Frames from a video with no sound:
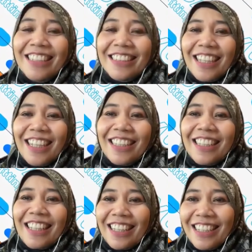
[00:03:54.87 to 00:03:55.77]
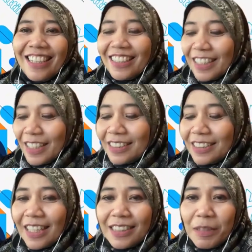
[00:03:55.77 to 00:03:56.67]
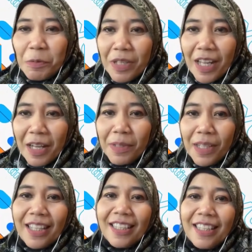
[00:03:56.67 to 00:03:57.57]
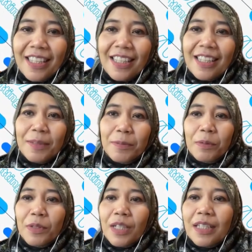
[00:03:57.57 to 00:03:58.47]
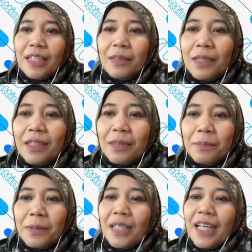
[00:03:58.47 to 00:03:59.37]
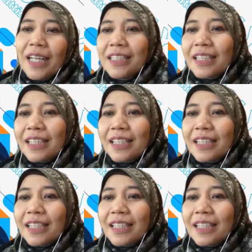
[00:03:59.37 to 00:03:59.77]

Hal itu tercatat dalam segmen Cuan Yu yang digelar Partai Gelombang Rakyat Indonesia pada Sabtu 18